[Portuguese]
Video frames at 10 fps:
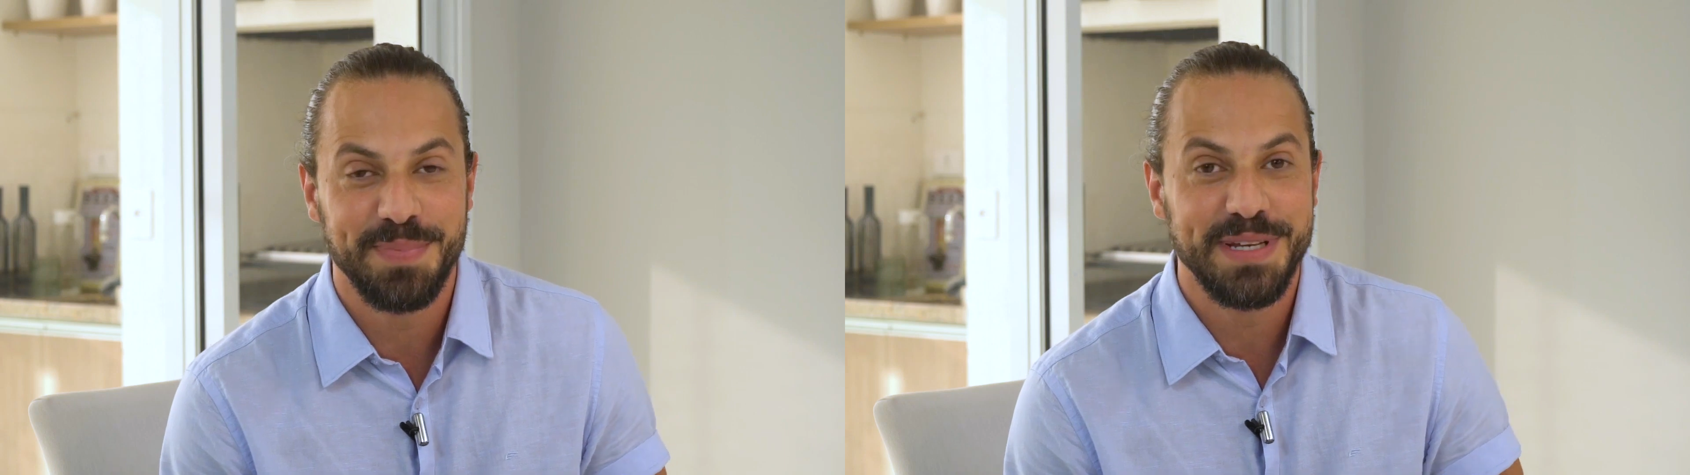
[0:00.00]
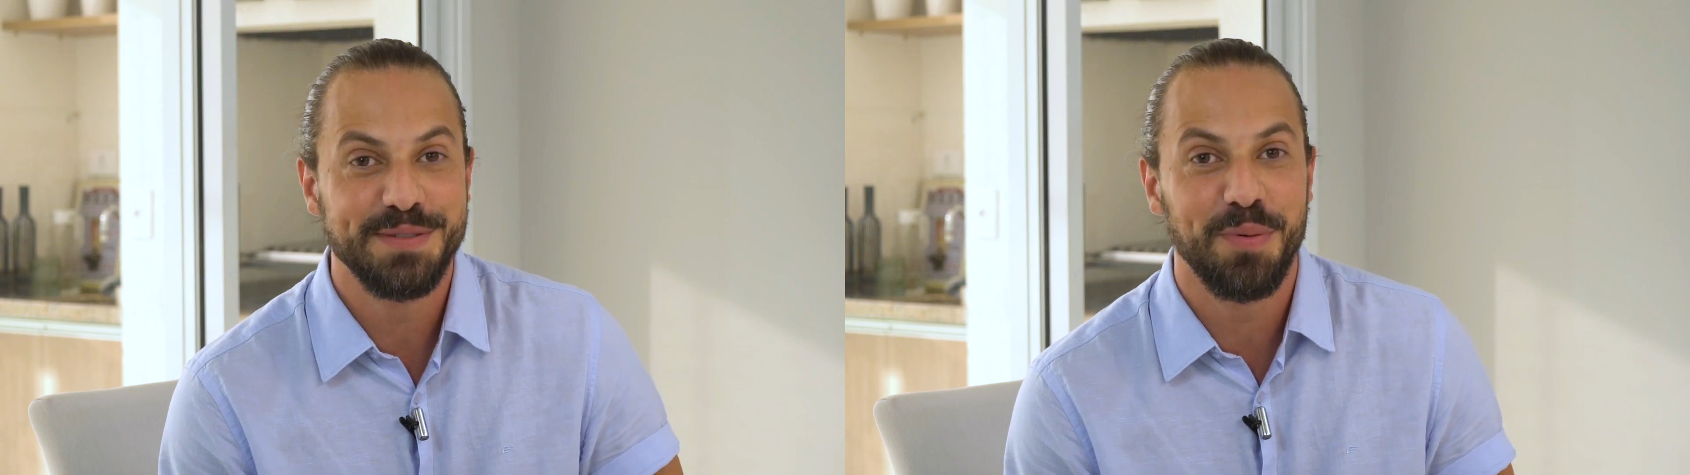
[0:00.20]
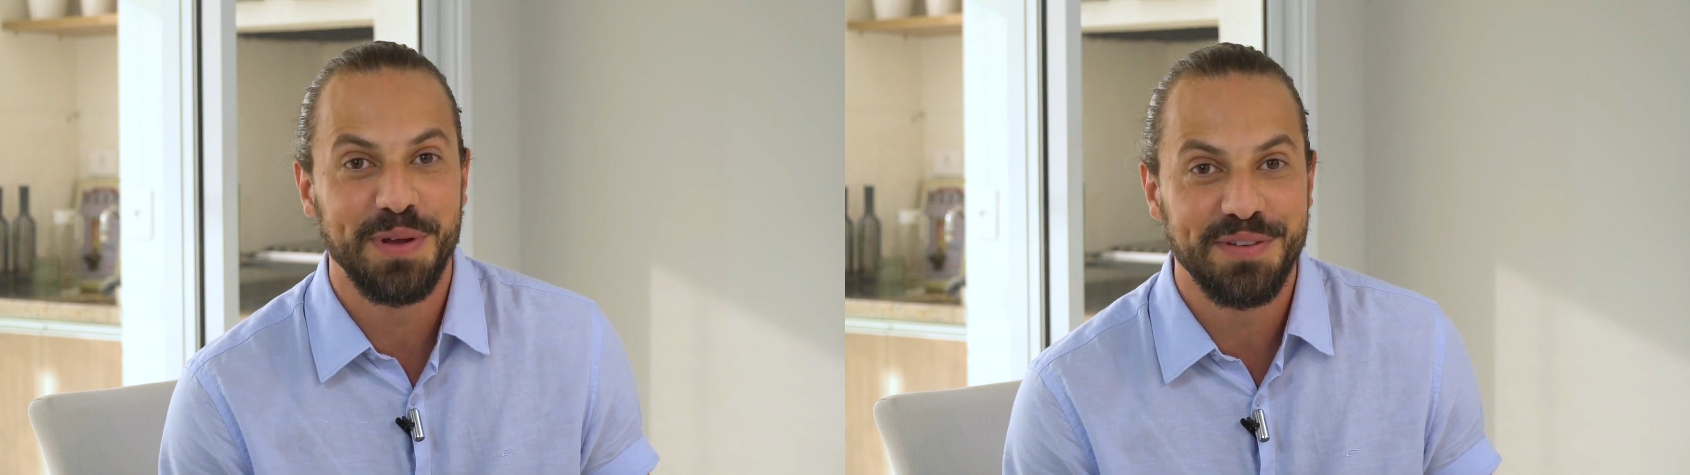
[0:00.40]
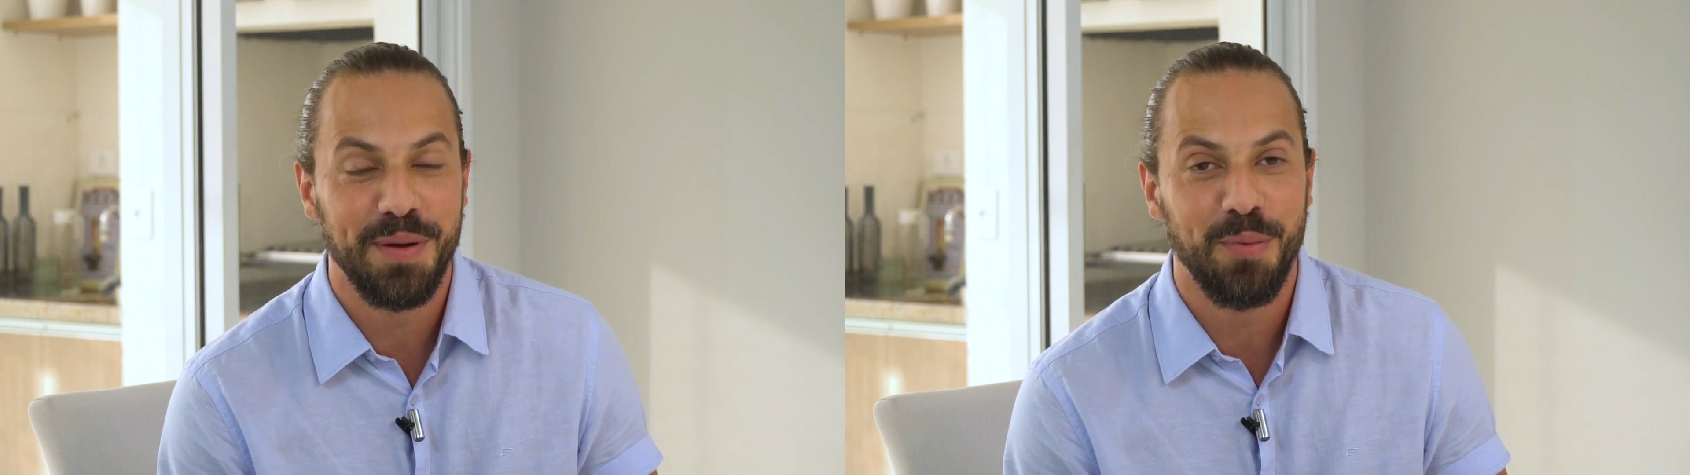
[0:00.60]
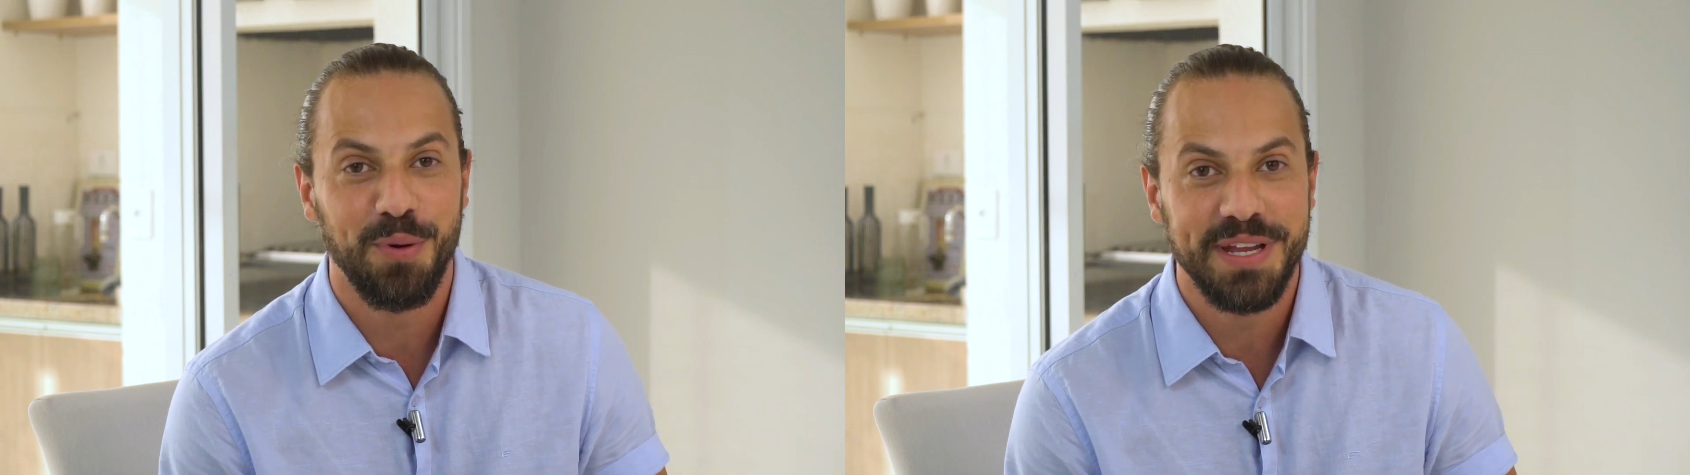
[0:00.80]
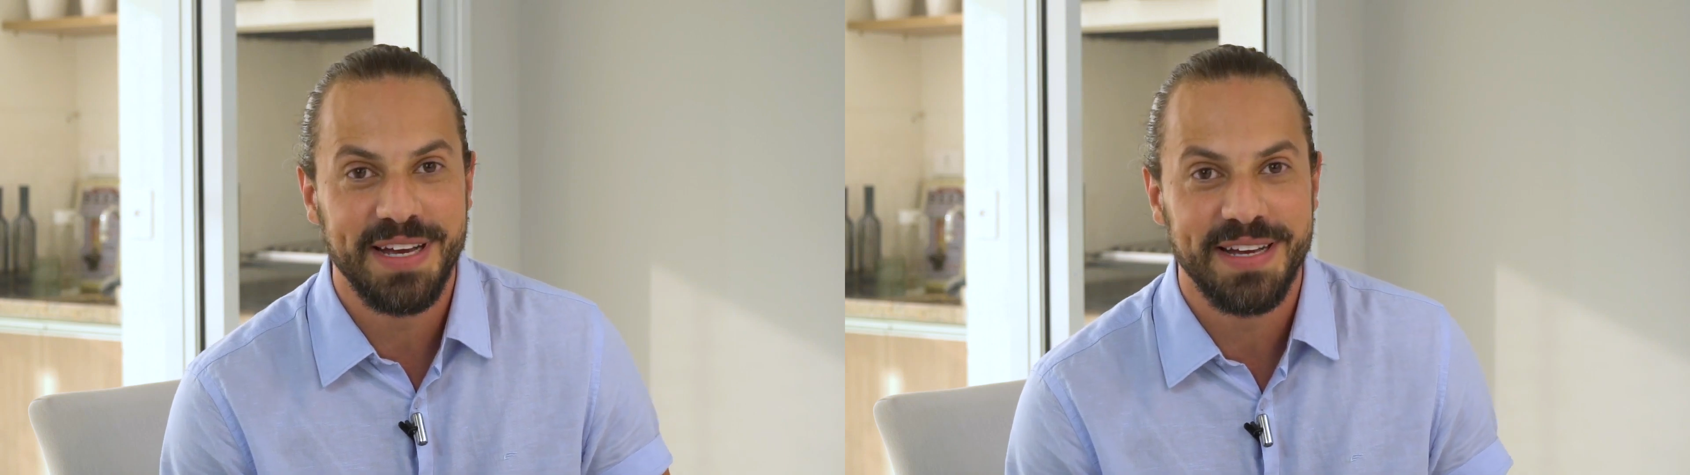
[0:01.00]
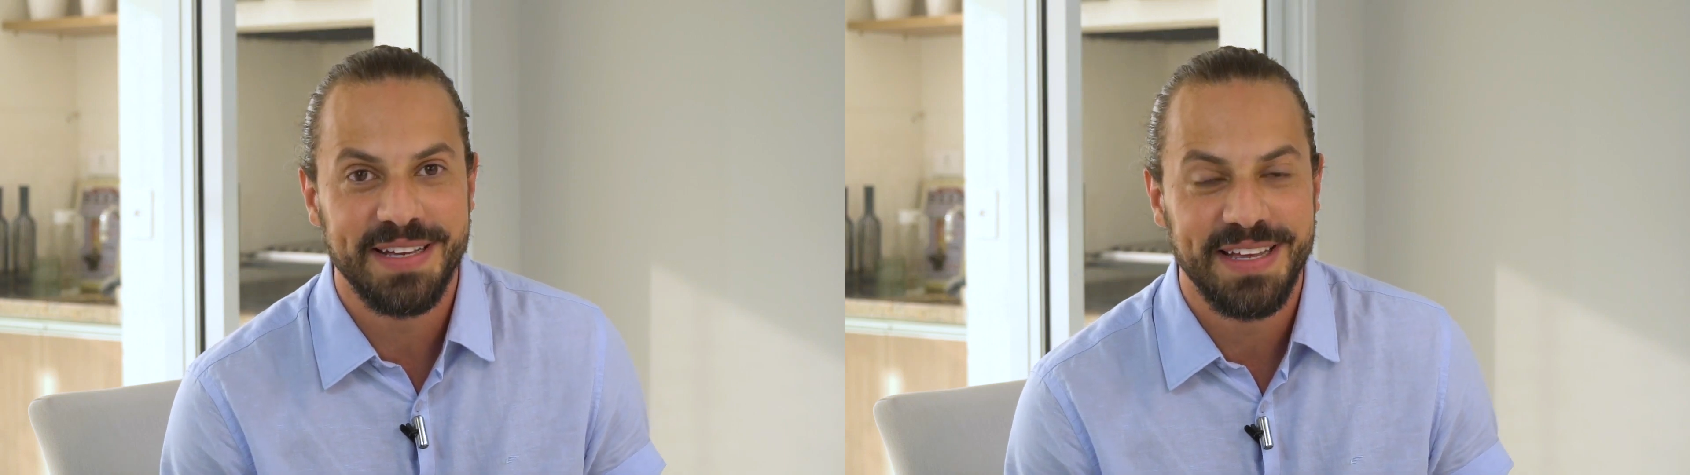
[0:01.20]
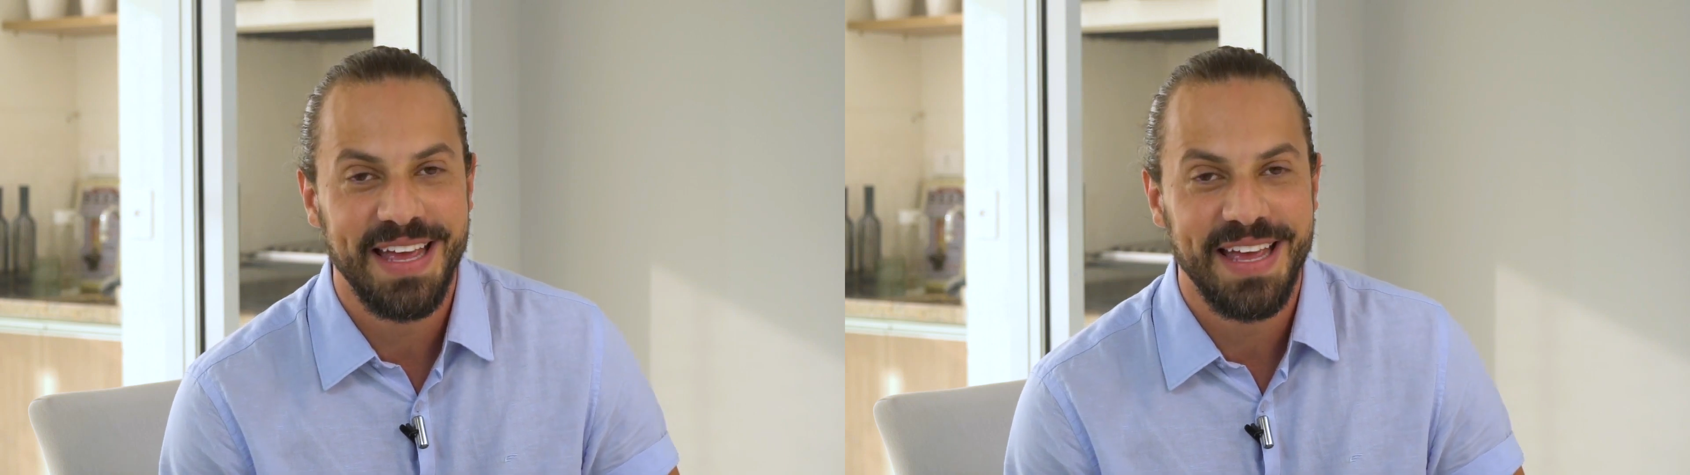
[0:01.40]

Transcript: principalmente da Mônica.